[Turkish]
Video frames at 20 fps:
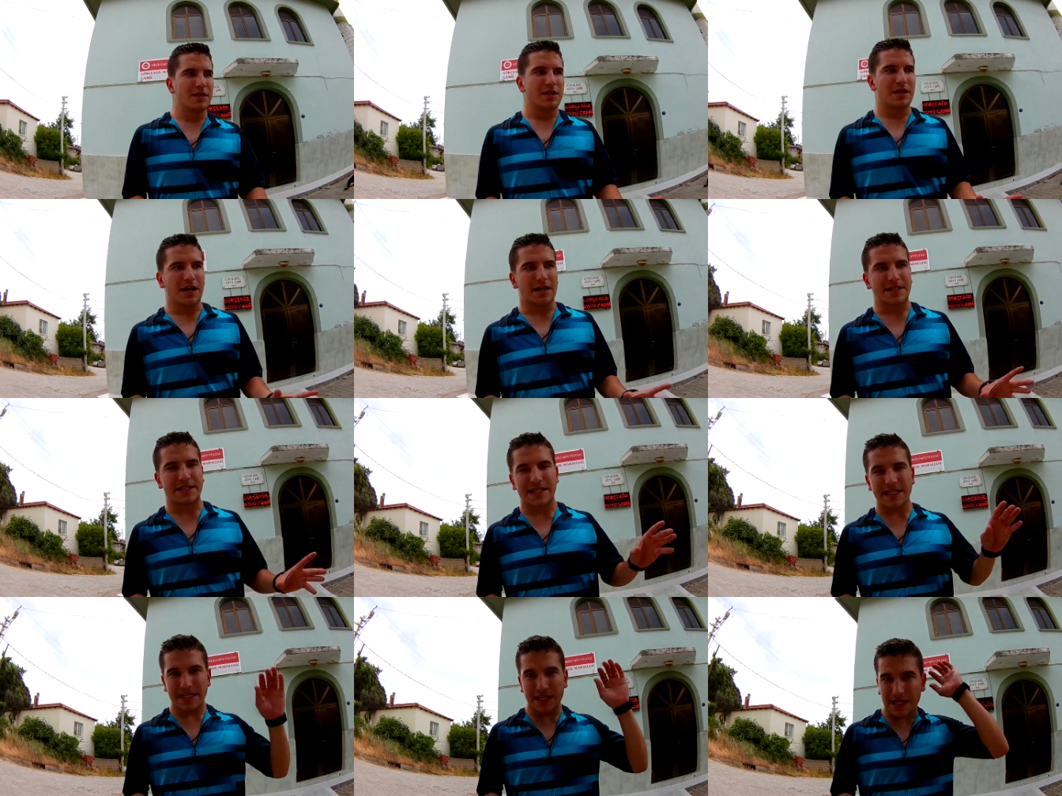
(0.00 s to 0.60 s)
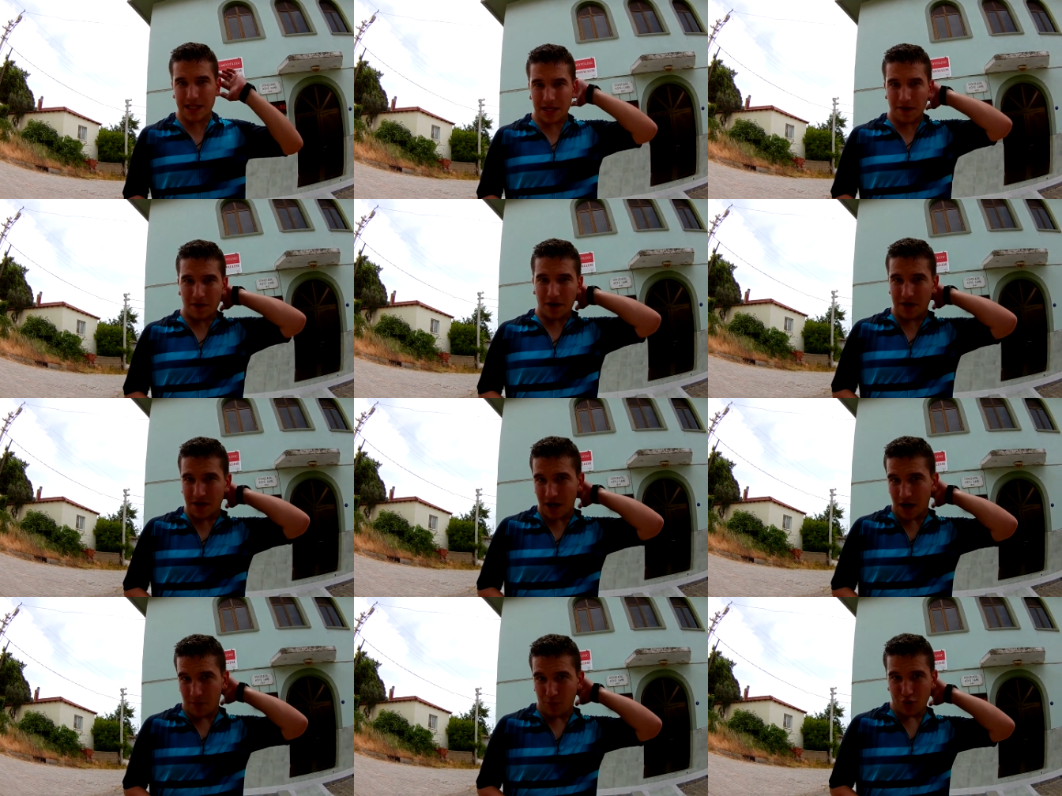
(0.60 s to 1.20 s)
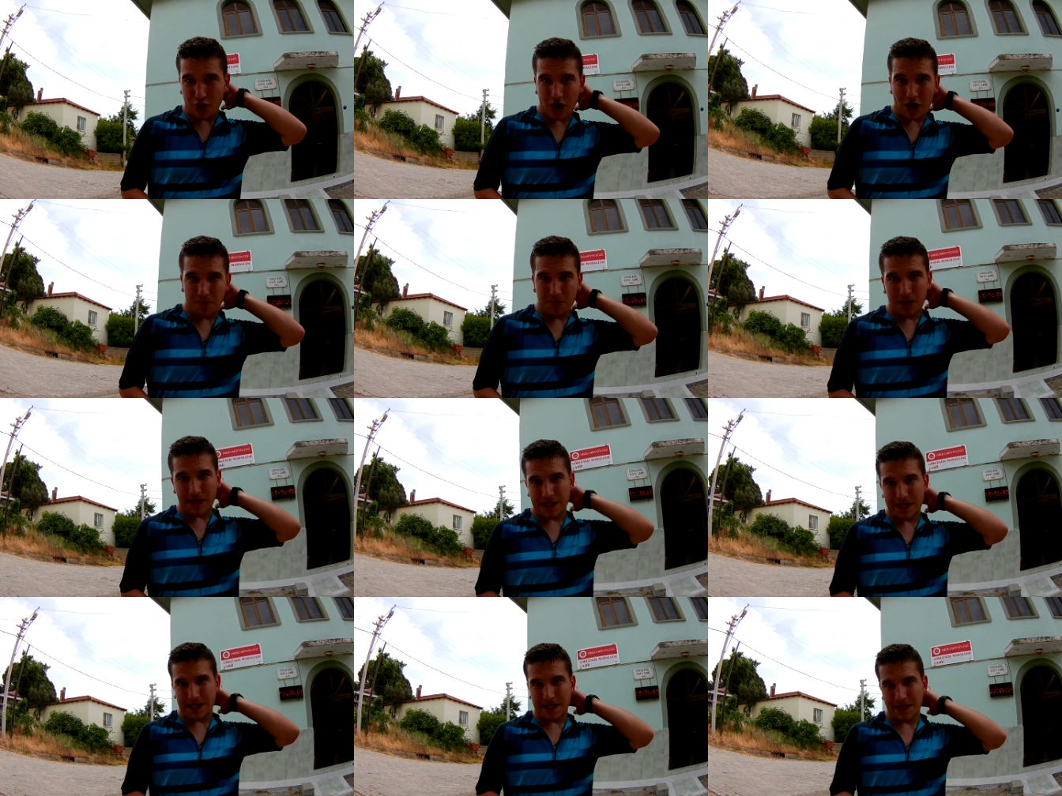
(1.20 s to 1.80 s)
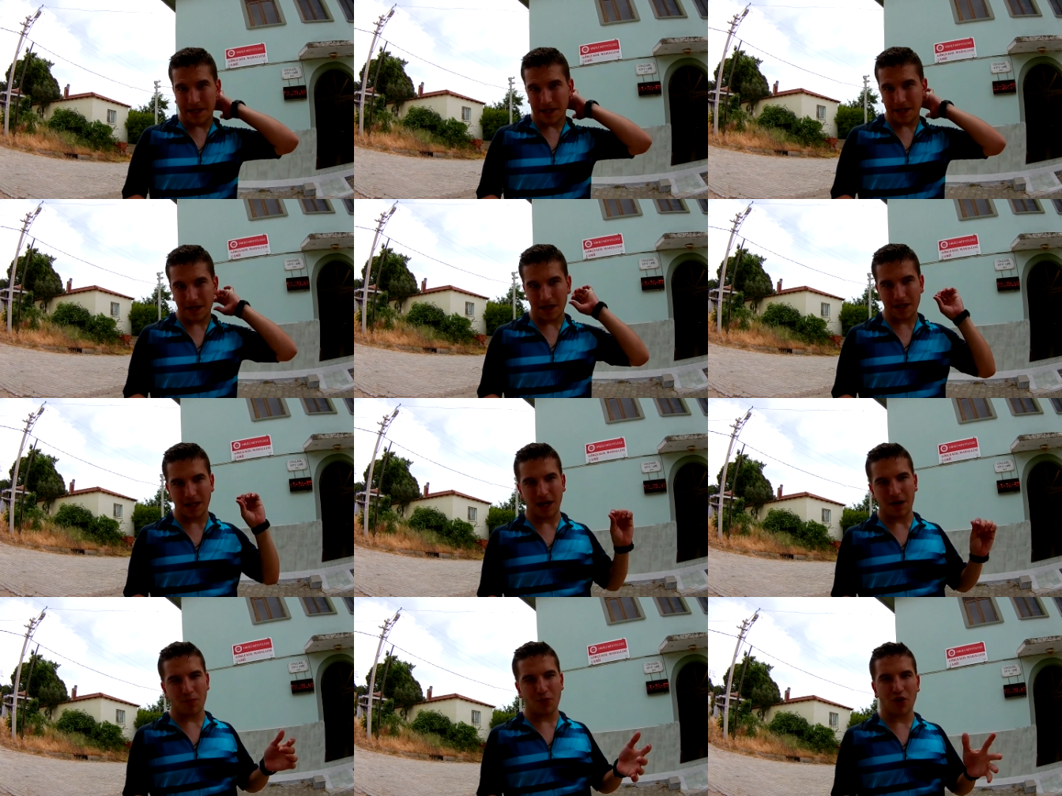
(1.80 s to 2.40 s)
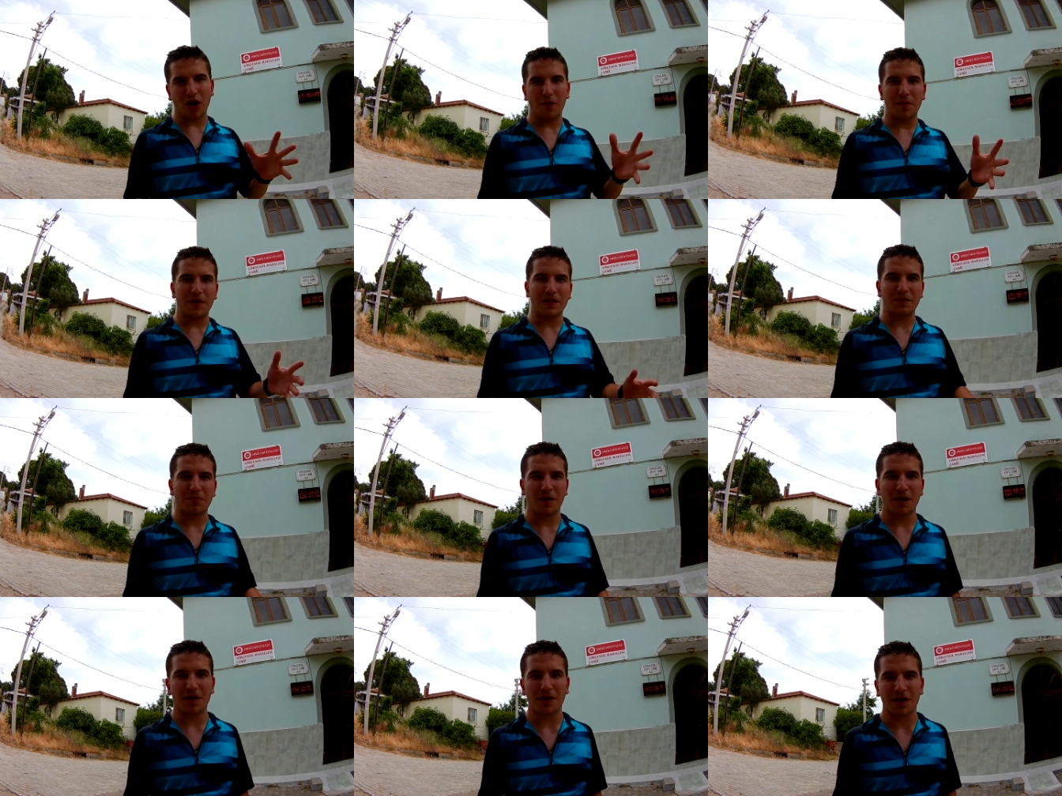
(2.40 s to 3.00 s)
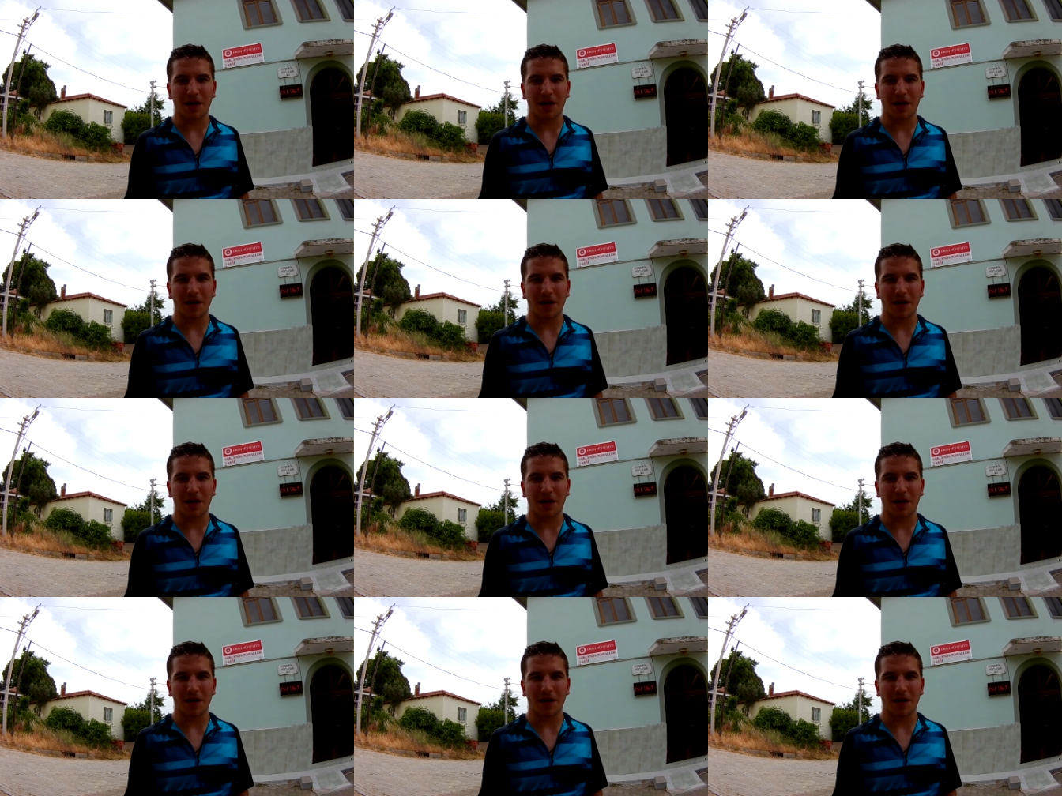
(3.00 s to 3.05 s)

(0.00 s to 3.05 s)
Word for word: Yani siklet de var. Yağmur yağabilir. Yağmur yağma ihtimaline